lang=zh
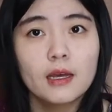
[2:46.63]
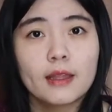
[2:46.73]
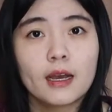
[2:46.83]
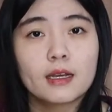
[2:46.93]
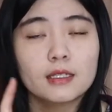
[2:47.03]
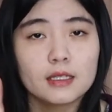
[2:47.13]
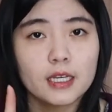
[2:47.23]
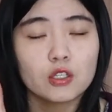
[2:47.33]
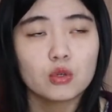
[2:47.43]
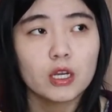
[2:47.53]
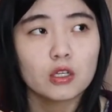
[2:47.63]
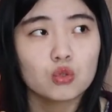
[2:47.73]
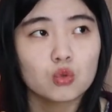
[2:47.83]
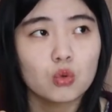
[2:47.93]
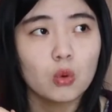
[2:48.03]
那现在就来
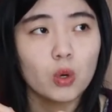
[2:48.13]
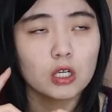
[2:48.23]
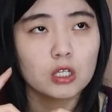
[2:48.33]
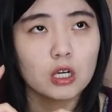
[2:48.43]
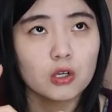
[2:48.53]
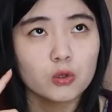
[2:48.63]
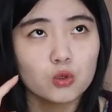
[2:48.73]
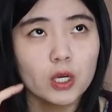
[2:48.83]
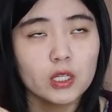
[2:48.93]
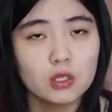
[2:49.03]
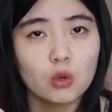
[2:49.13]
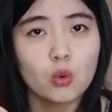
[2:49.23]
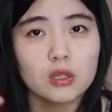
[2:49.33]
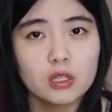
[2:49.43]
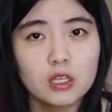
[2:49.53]
做网上流传较
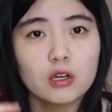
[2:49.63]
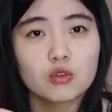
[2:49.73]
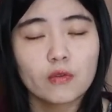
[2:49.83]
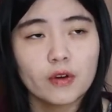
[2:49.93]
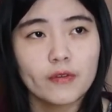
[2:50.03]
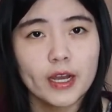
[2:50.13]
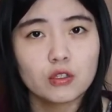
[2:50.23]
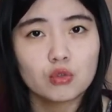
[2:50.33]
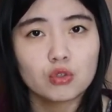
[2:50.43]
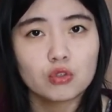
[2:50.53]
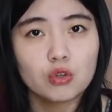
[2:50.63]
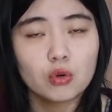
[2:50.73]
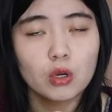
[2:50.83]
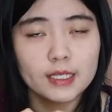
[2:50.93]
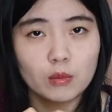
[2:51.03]
广的第二种方法，就是
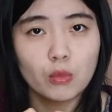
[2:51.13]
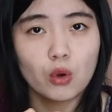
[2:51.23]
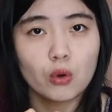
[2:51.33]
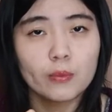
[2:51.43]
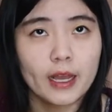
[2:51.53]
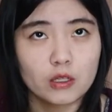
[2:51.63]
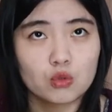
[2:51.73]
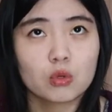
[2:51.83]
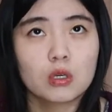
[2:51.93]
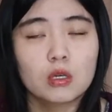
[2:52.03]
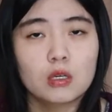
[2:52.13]
用柠檬来做。